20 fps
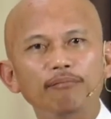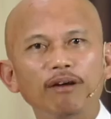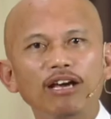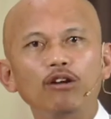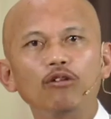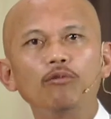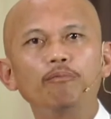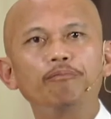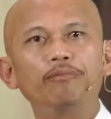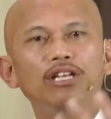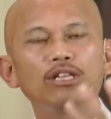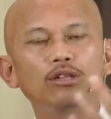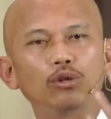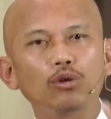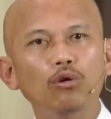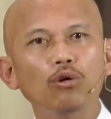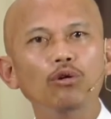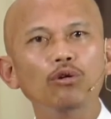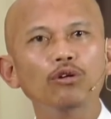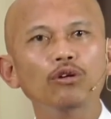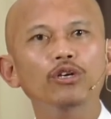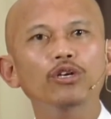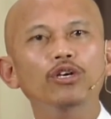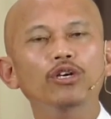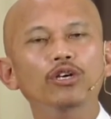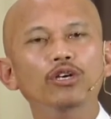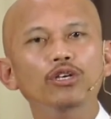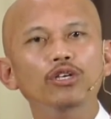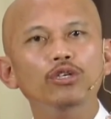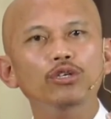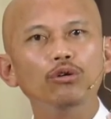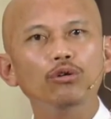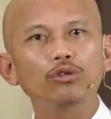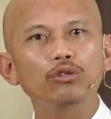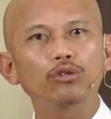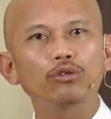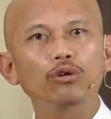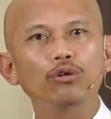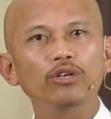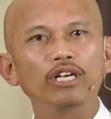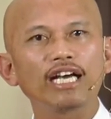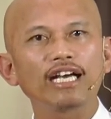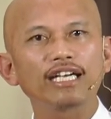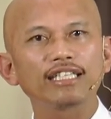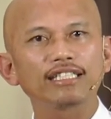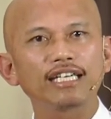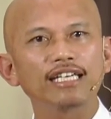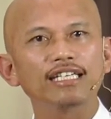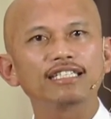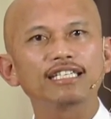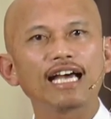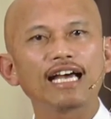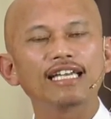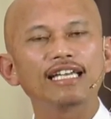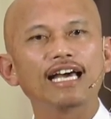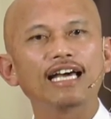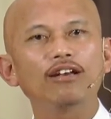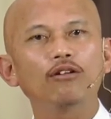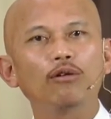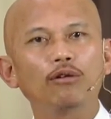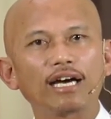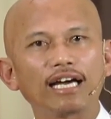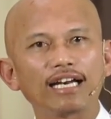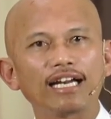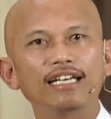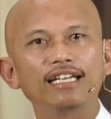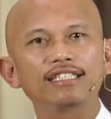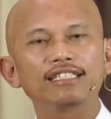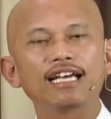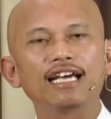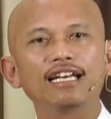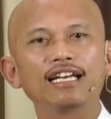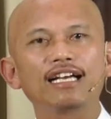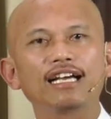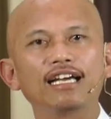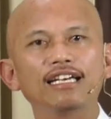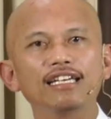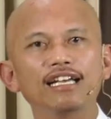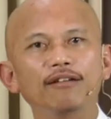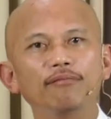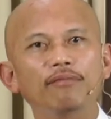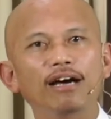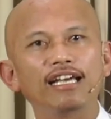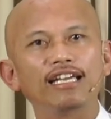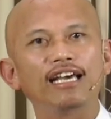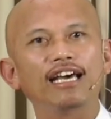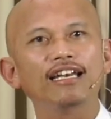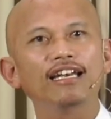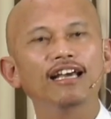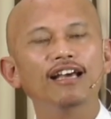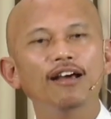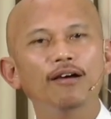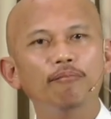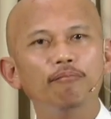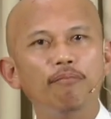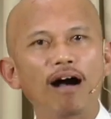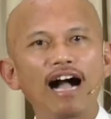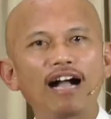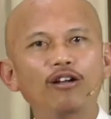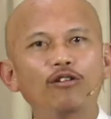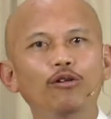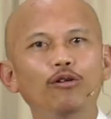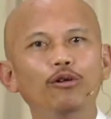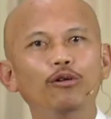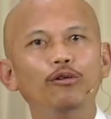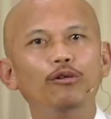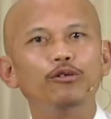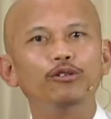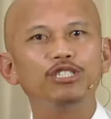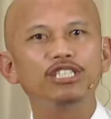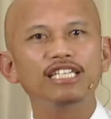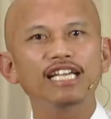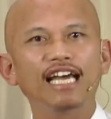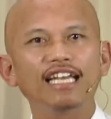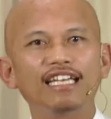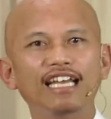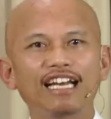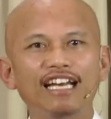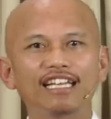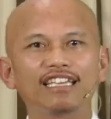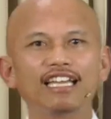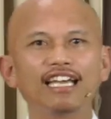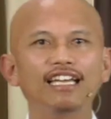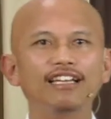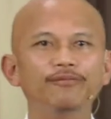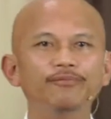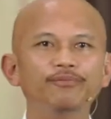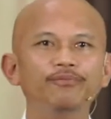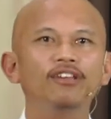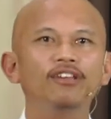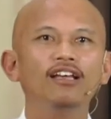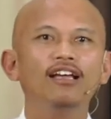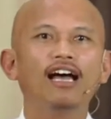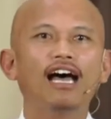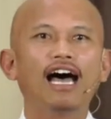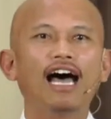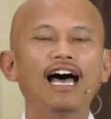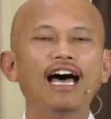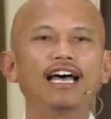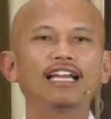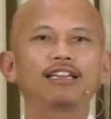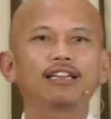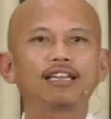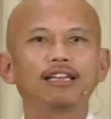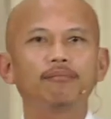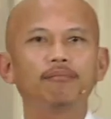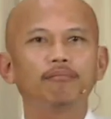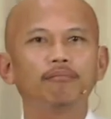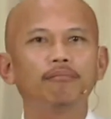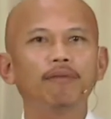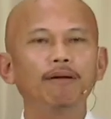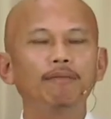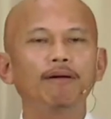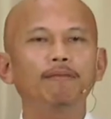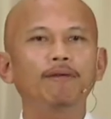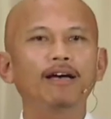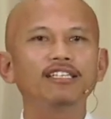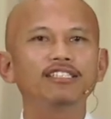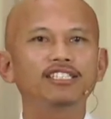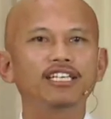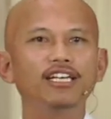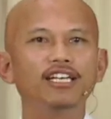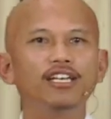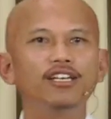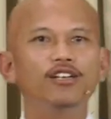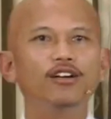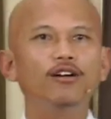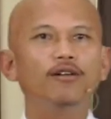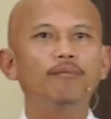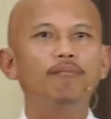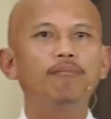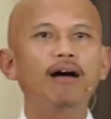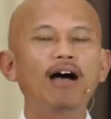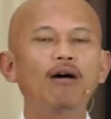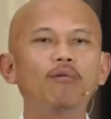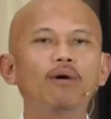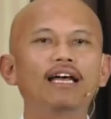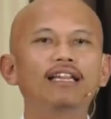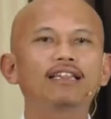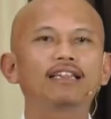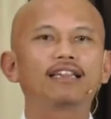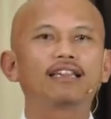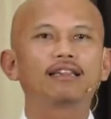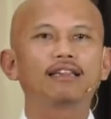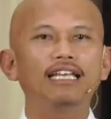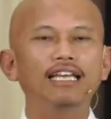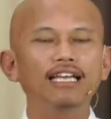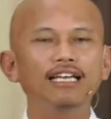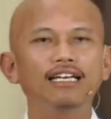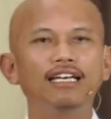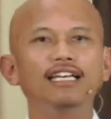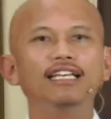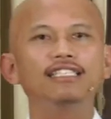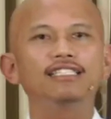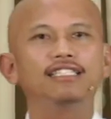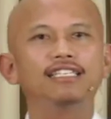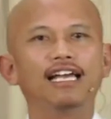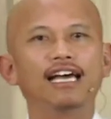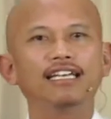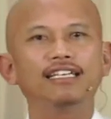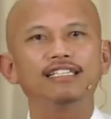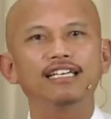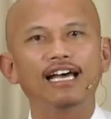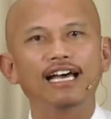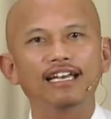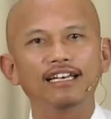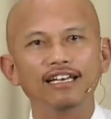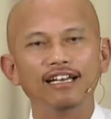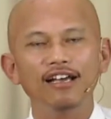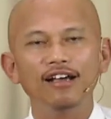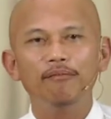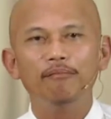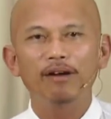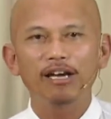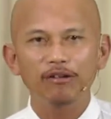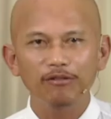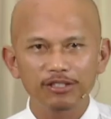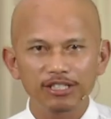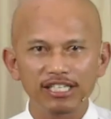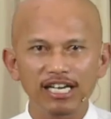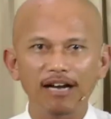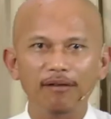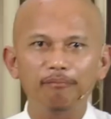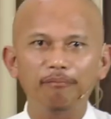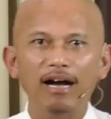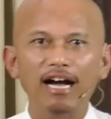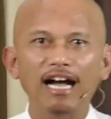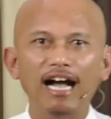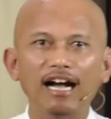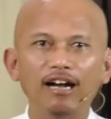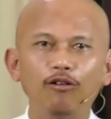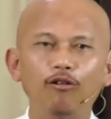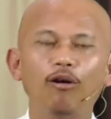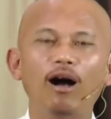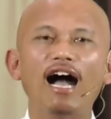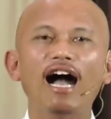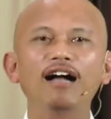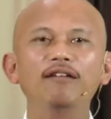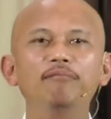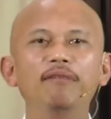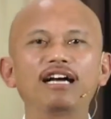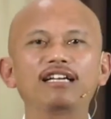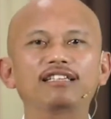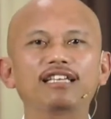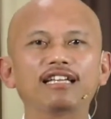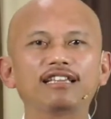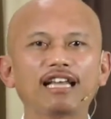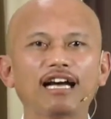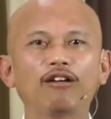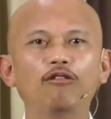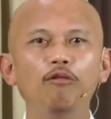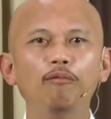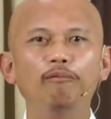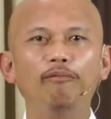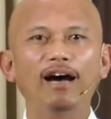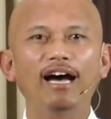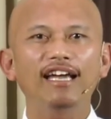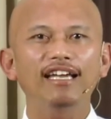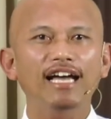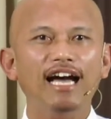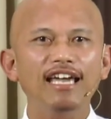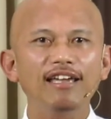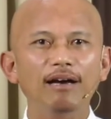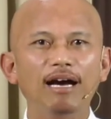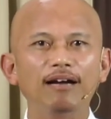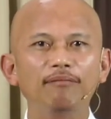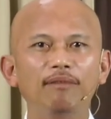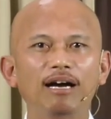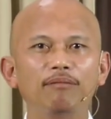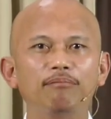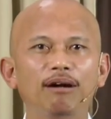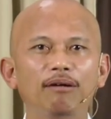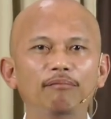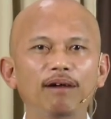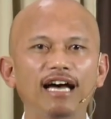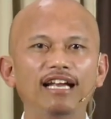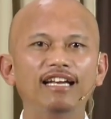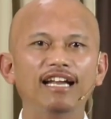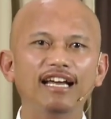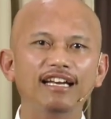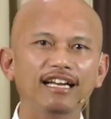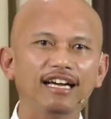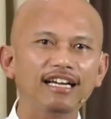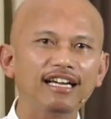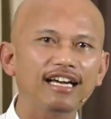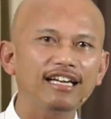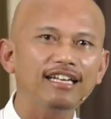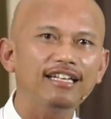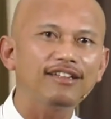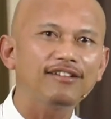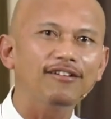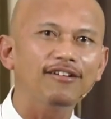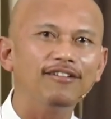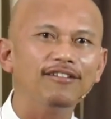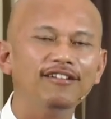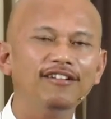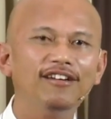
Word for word: Mayroong pitong yugto ng kasaysayan o karanasan ng kanyang bayan bago siya darating. At mapapansin ninyo, bawat iglesia dyan, mayroon siyang pangako, ang magtatagumpay ay ang magmamana ng ganito.